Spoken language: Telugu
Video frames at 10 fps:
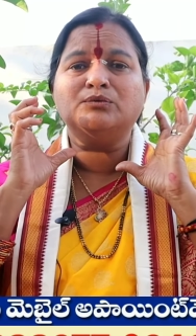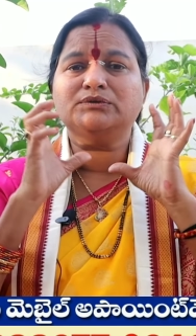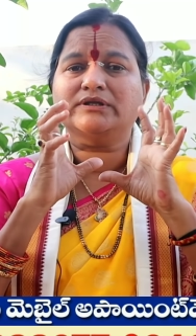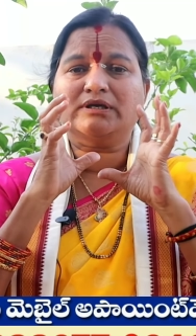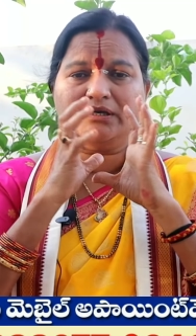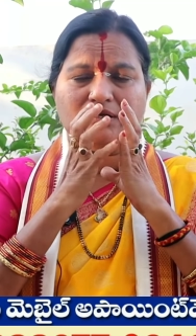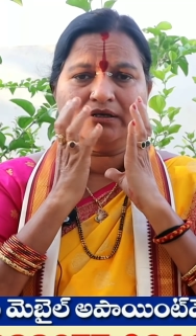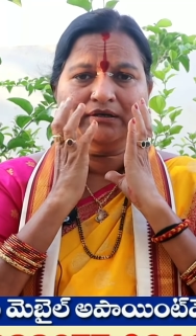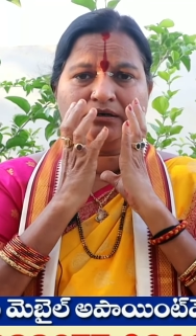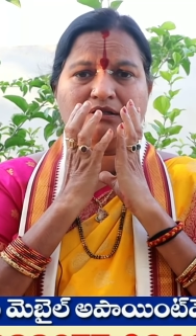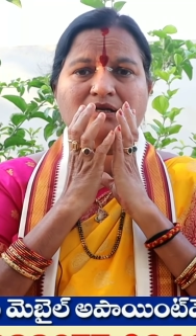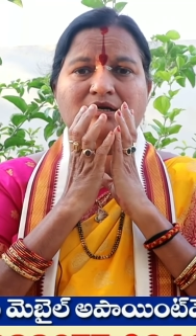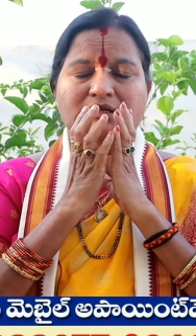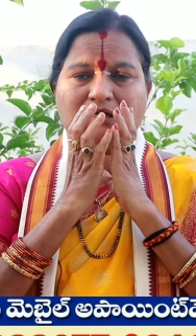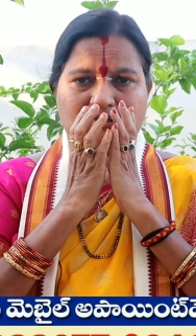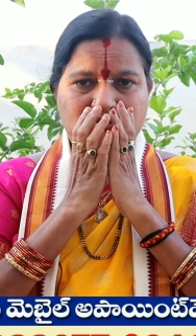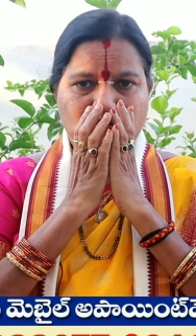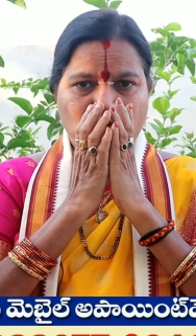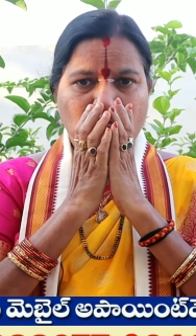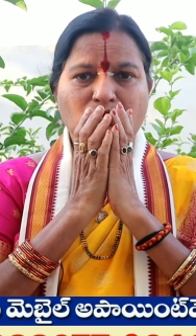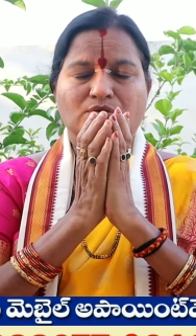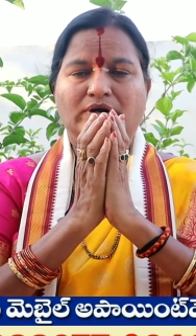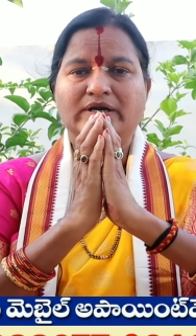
మూతికి అదేంటి అసలు నోరు